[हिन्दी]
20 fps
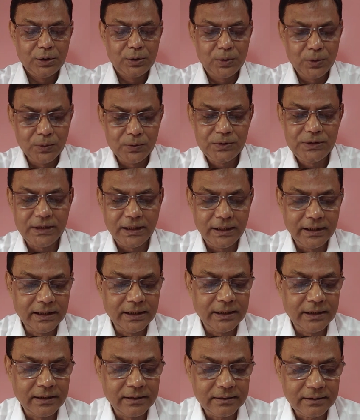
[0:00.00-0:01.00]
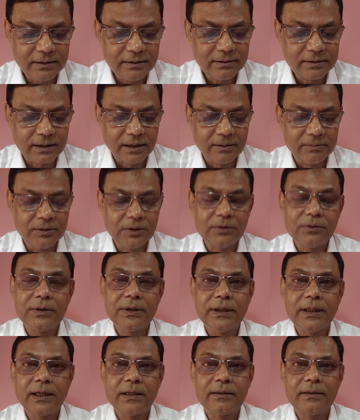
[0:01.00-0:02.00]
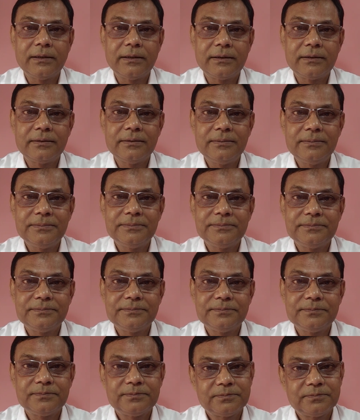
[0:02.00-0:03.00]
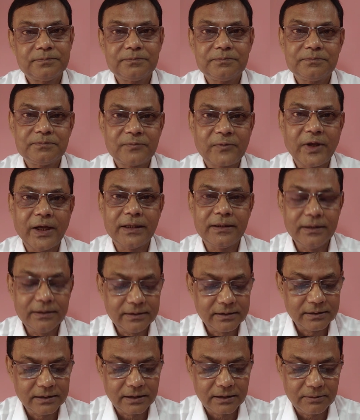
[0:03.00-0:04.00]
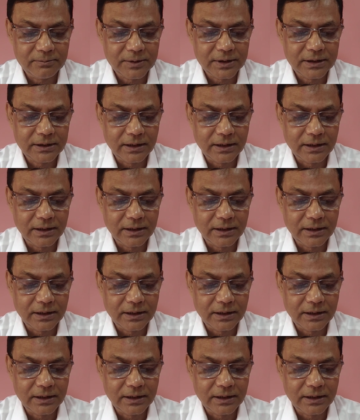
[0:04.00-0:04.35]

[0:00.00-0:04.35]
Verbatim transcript: क्यों जल गया ना ताब रुख यार देखता कहते थे ना कि मेरे